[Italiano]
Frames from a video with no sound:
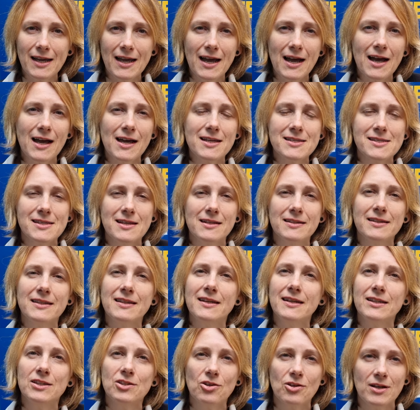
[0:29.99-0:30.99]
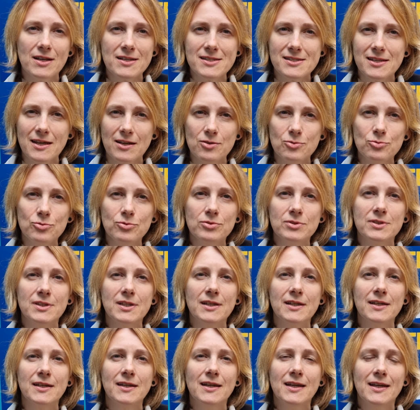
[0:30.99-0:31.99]
casa, il diritto alla
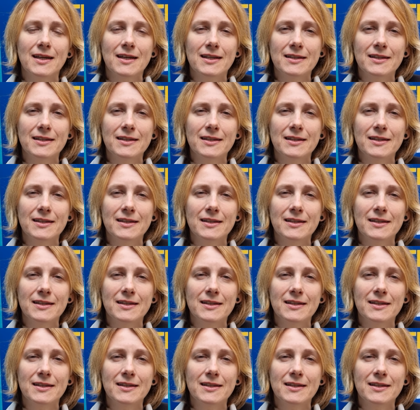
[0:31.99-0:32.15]
salute,